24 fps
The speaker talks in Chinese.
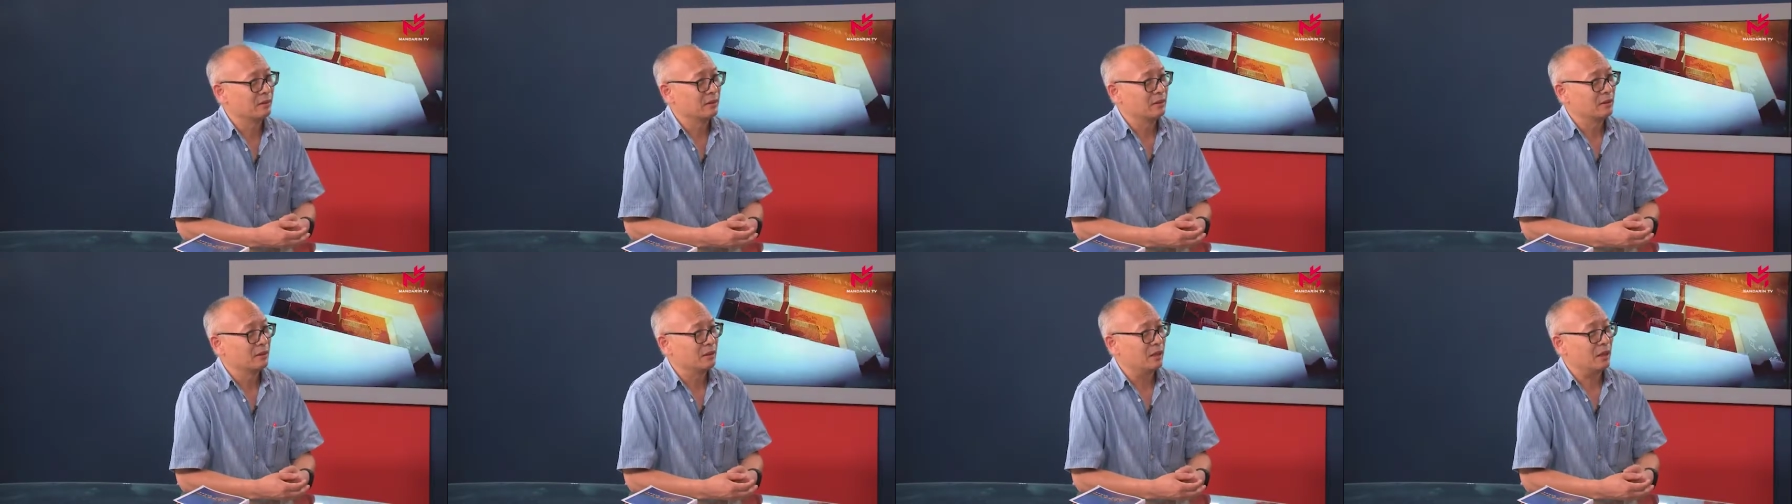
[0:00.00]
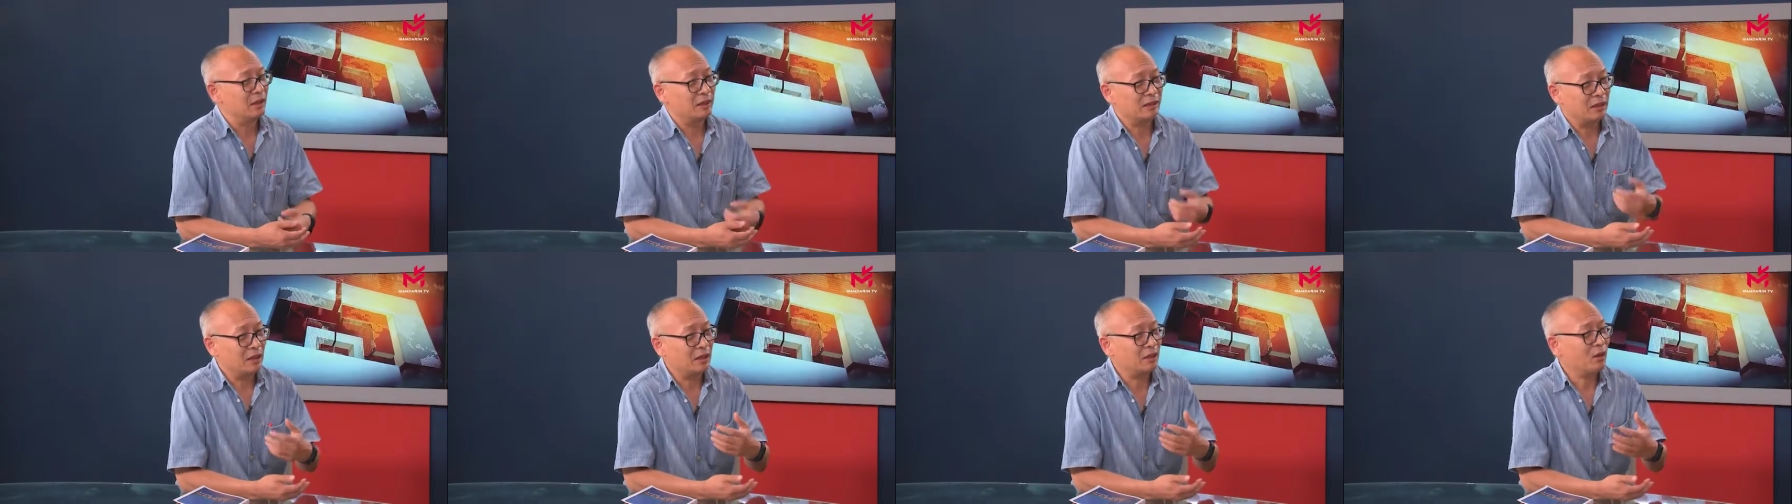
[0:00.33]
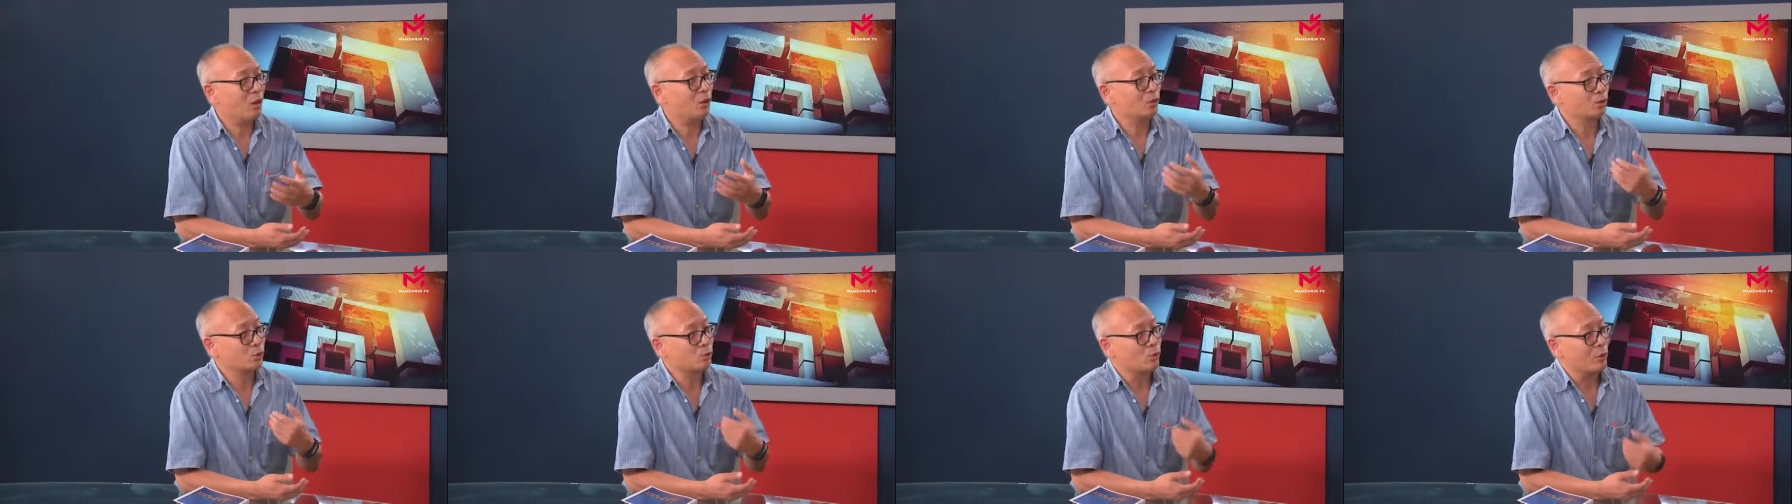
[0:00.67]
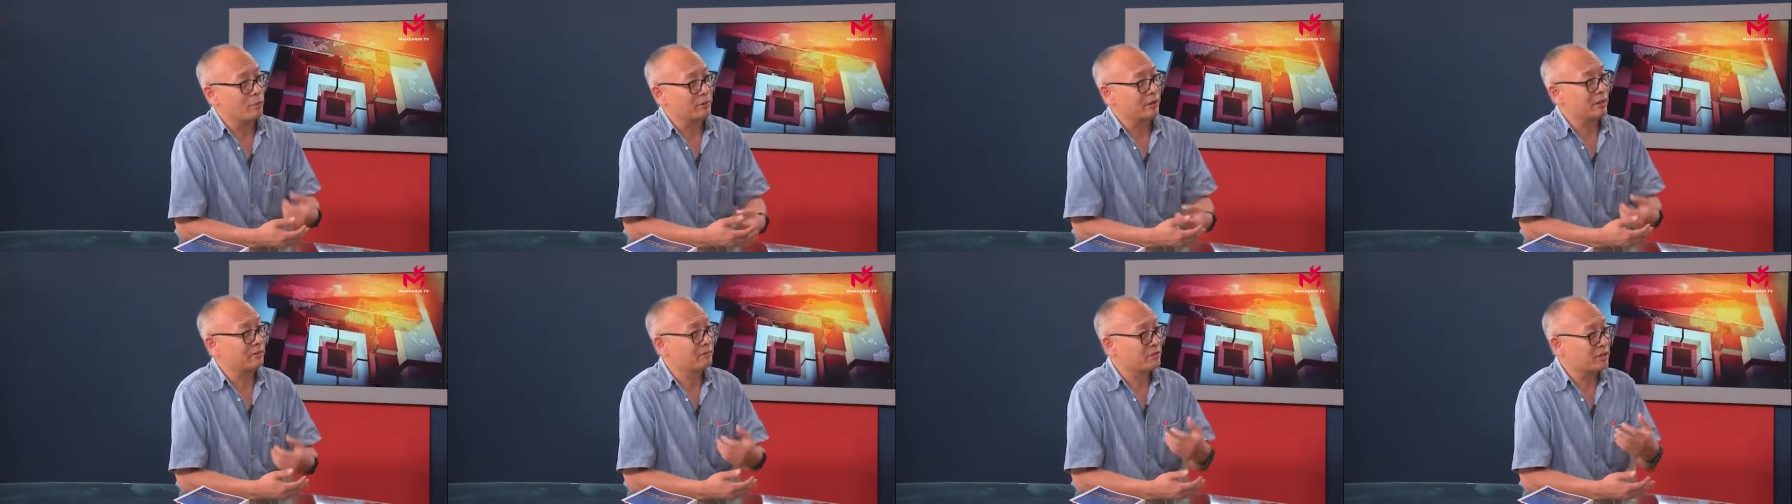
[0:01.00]
而且他告诉我
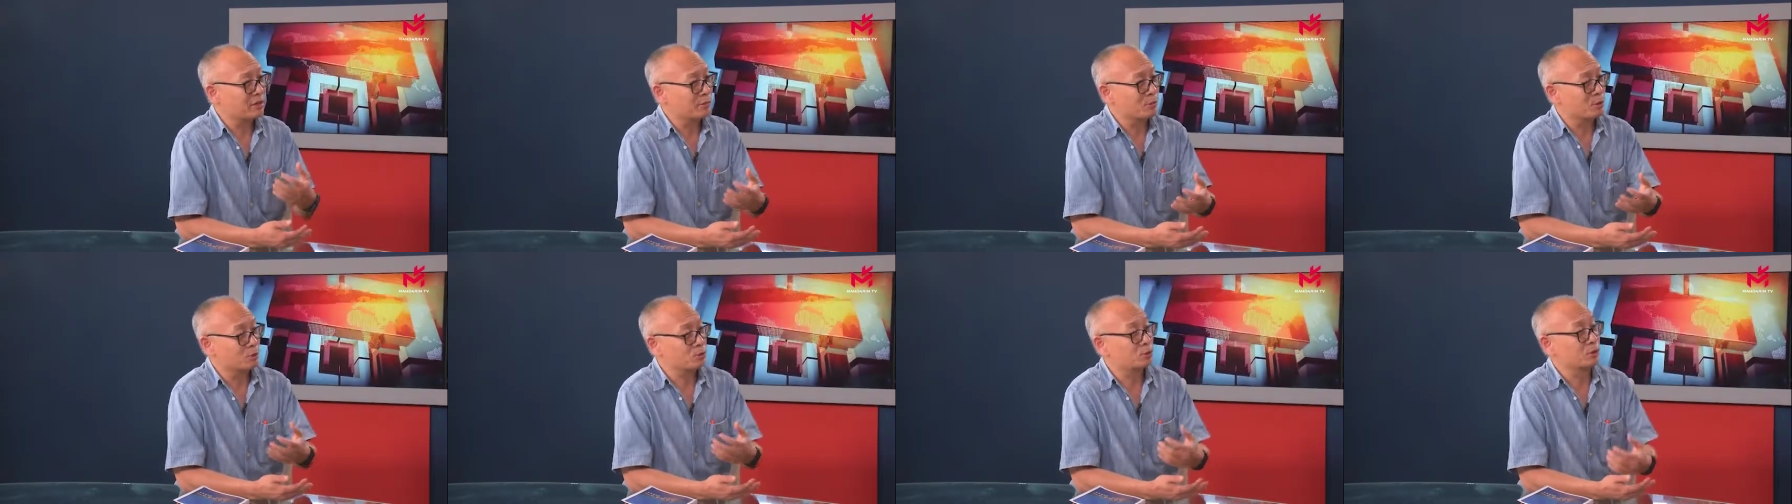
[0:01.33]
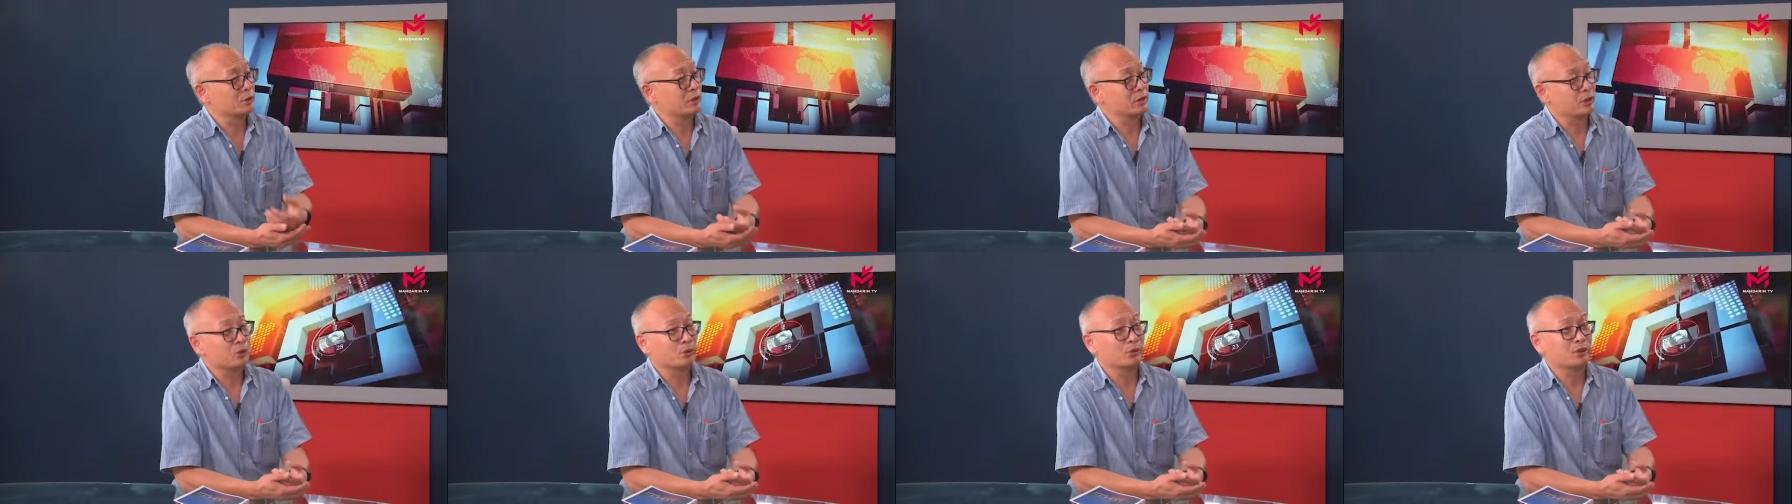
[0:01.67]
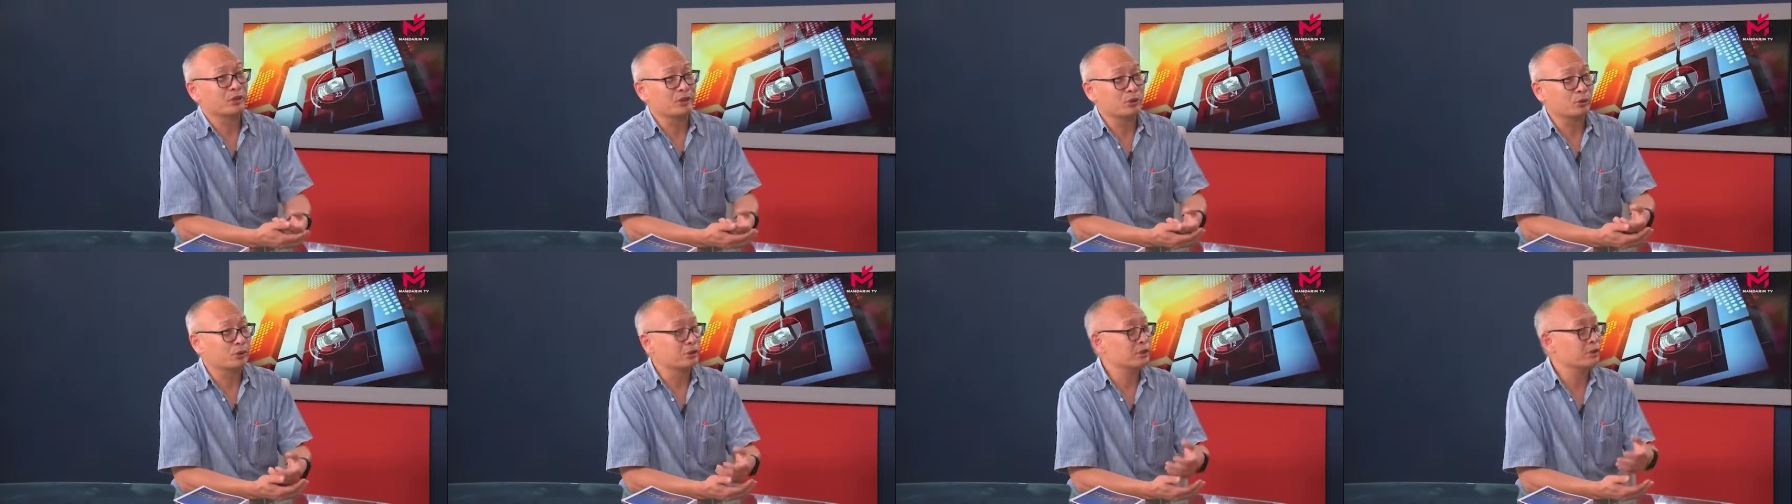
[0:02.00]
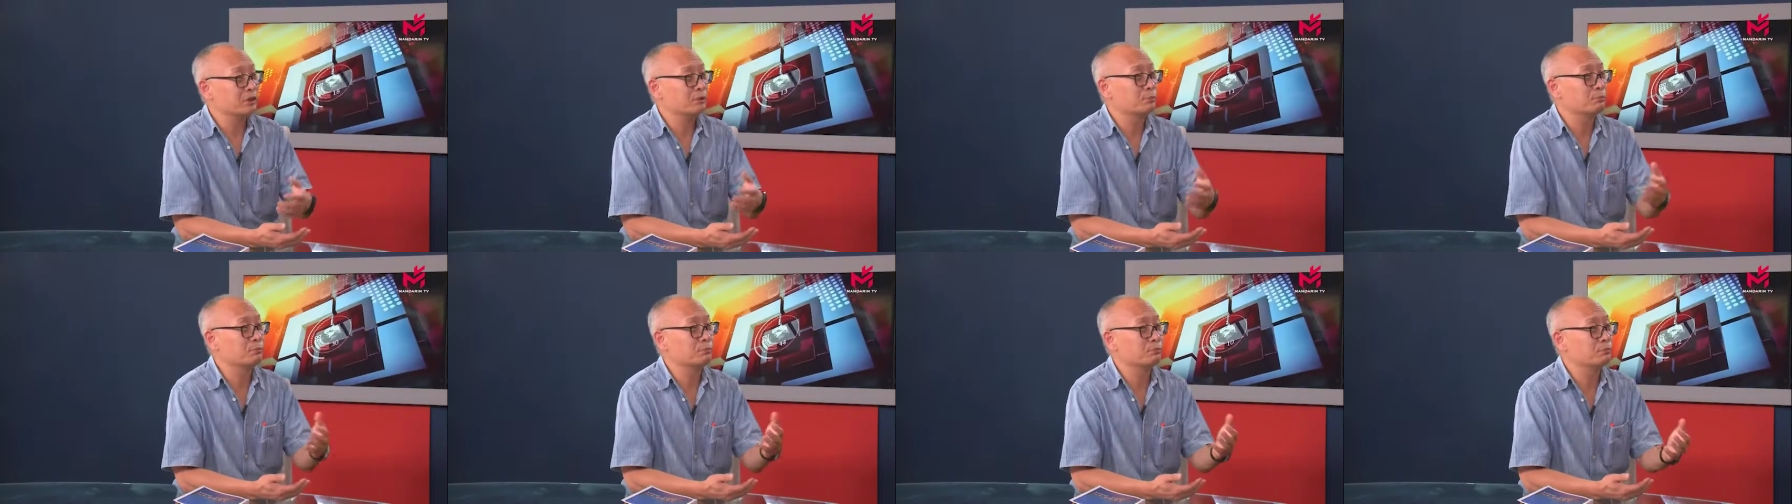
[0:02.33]
们他为什么住这，有些有些
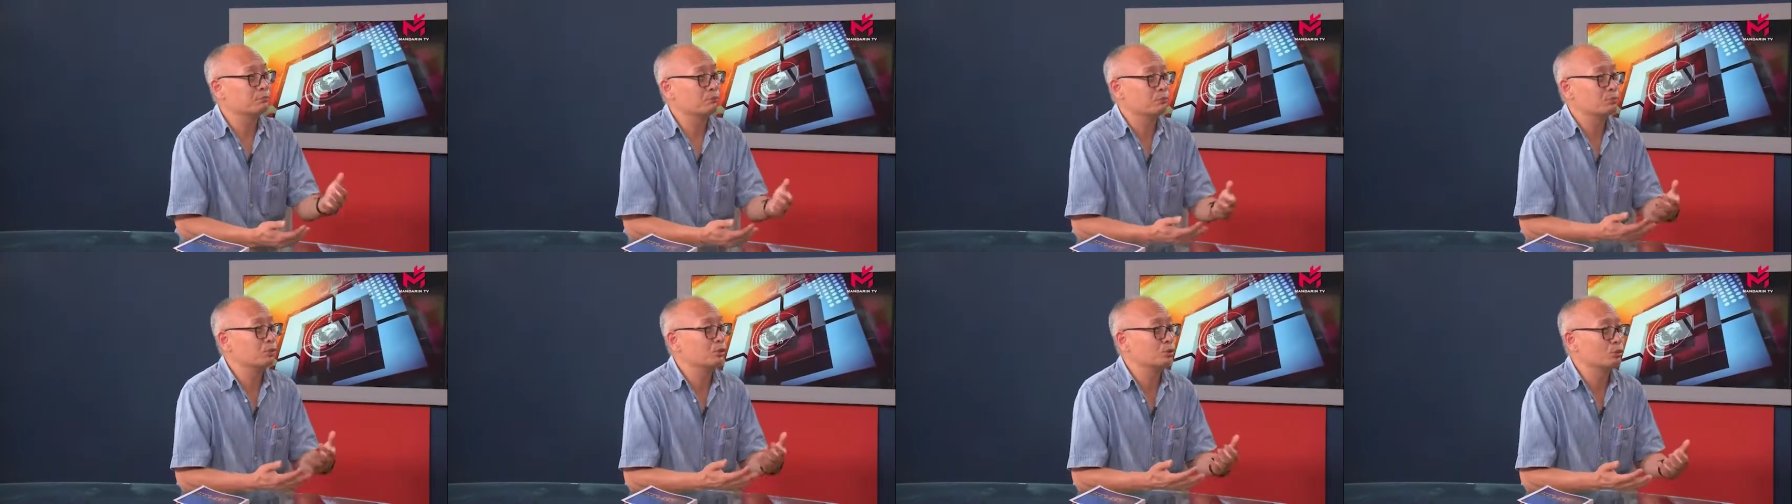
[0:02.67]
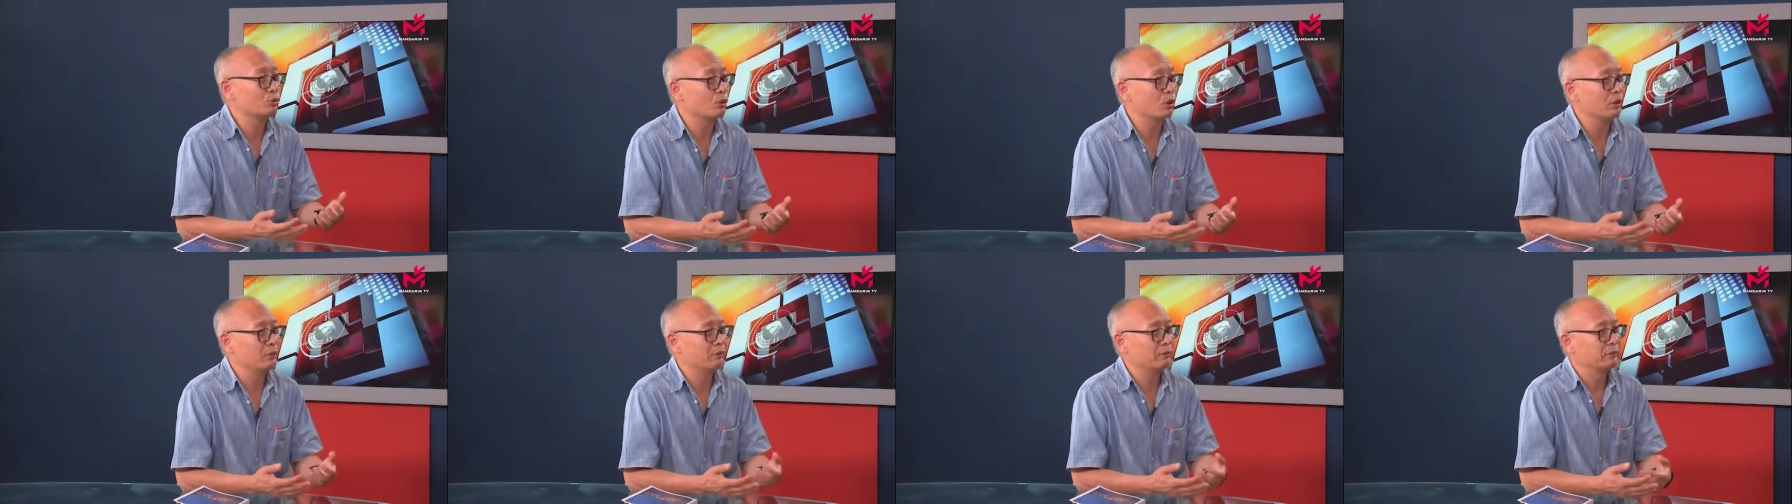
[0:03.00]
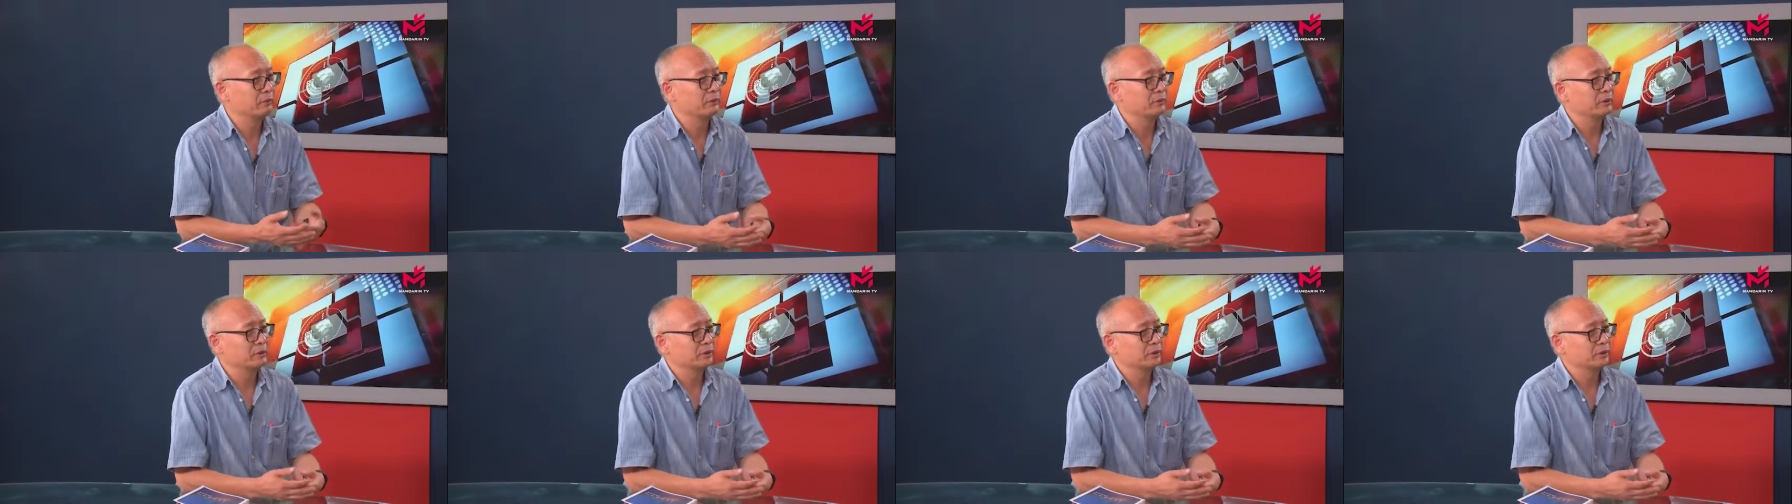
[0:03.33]
人不说，